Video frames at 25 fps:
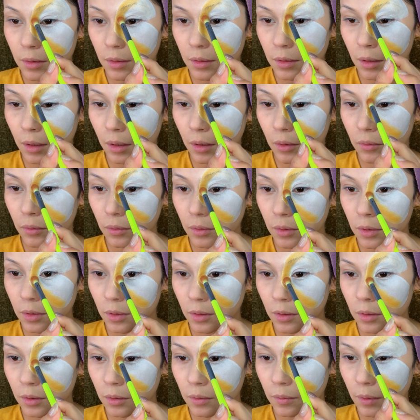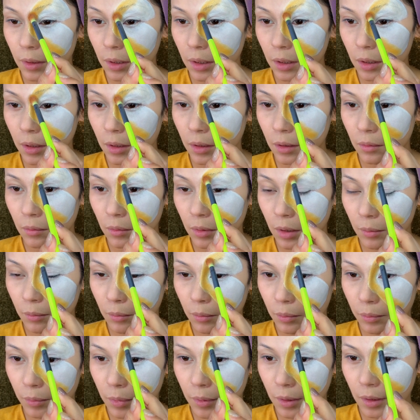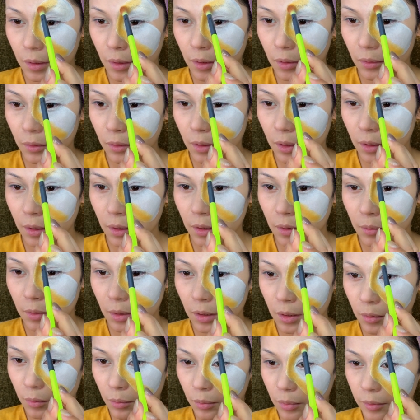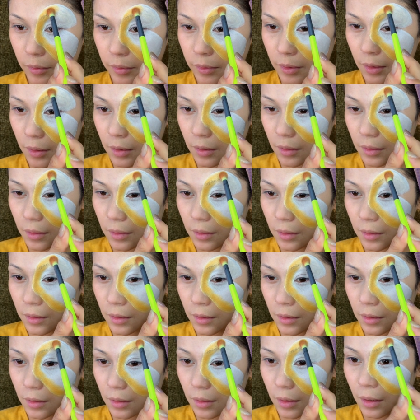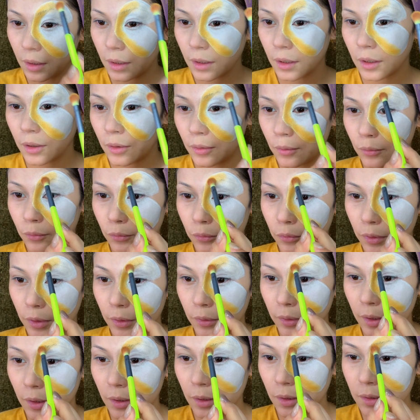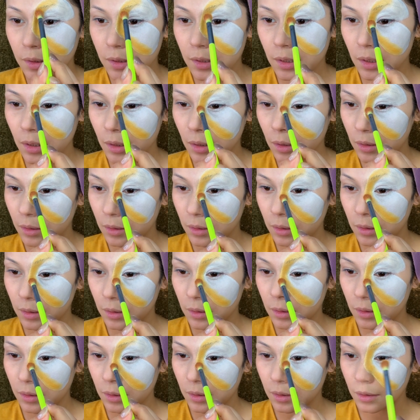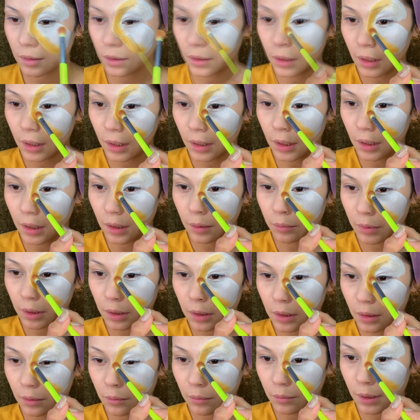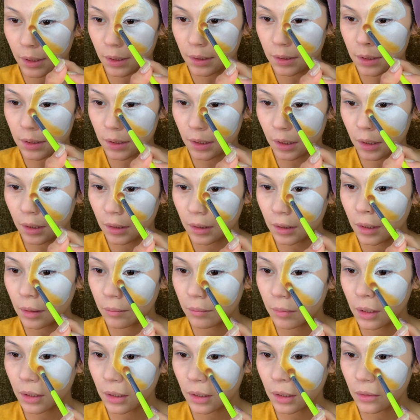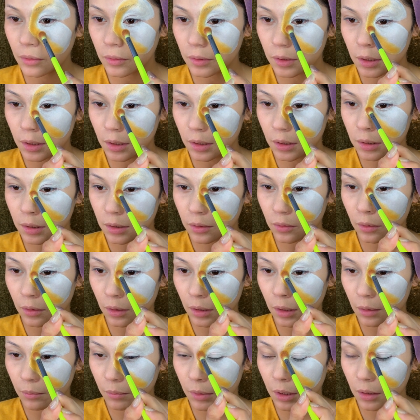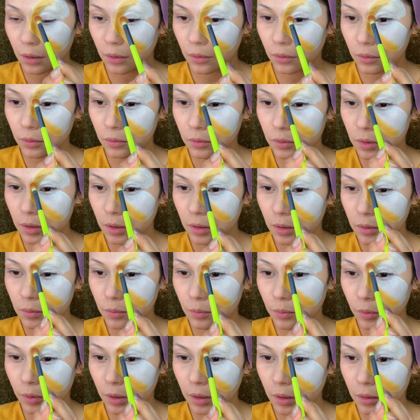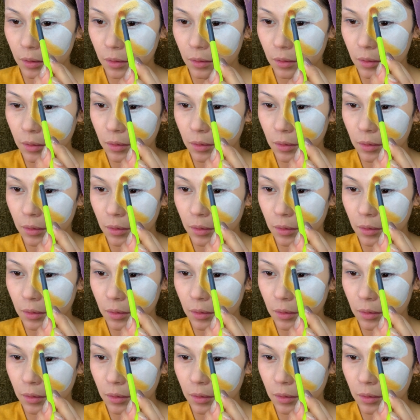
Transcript: según yo nos va a quedar bien perrona la mariposa. Confío en que sí. Ok, ahí le meten bastante amarillo, chicas. Todo el amarillo que ustedes puedan.